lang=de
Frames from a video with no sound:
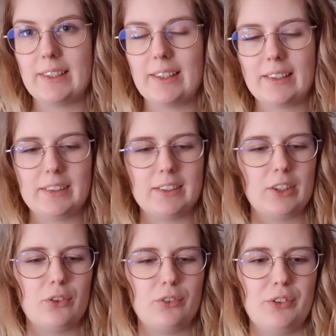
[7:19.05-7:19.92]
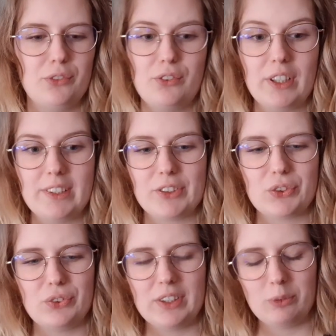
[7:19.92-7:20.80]
Da danke ich dir auf jeden Fall,
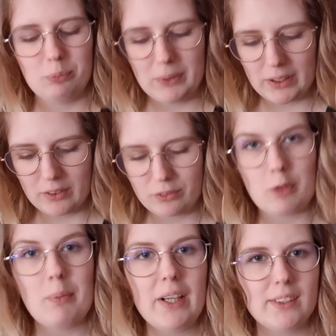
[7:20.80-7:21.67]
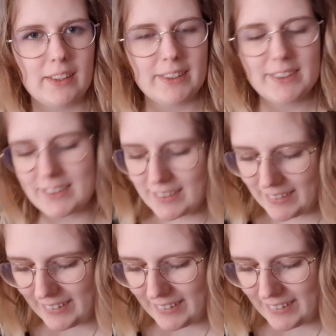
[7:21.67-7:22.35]
dass du den mir vermacht hast.